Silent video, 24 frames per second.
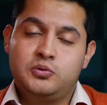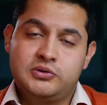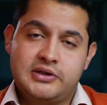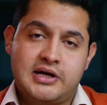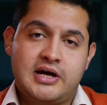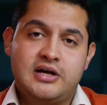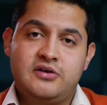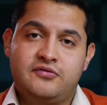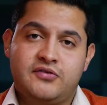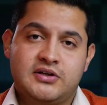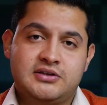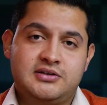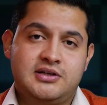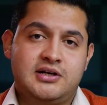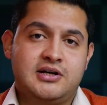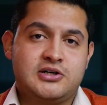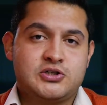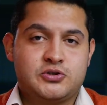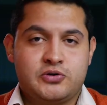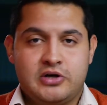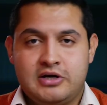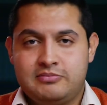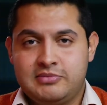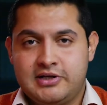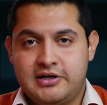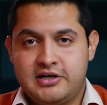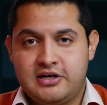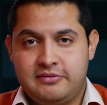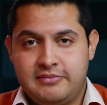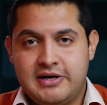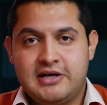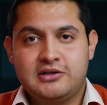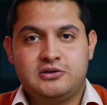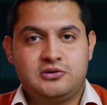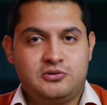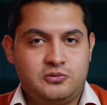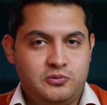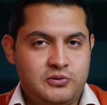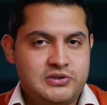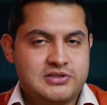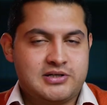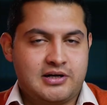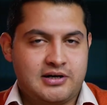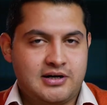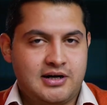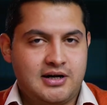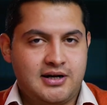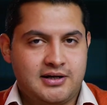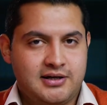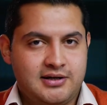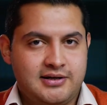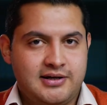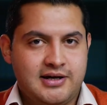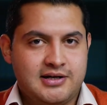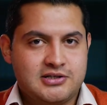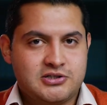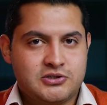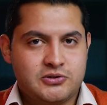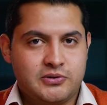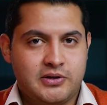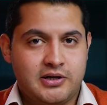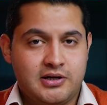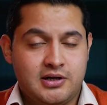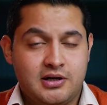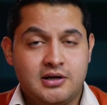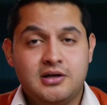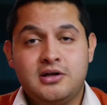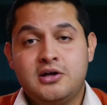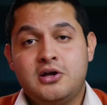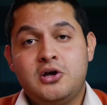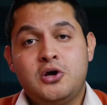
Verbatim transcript: وده هيفضي لك شويه من الرامات ويسرع لك الجهاز شويه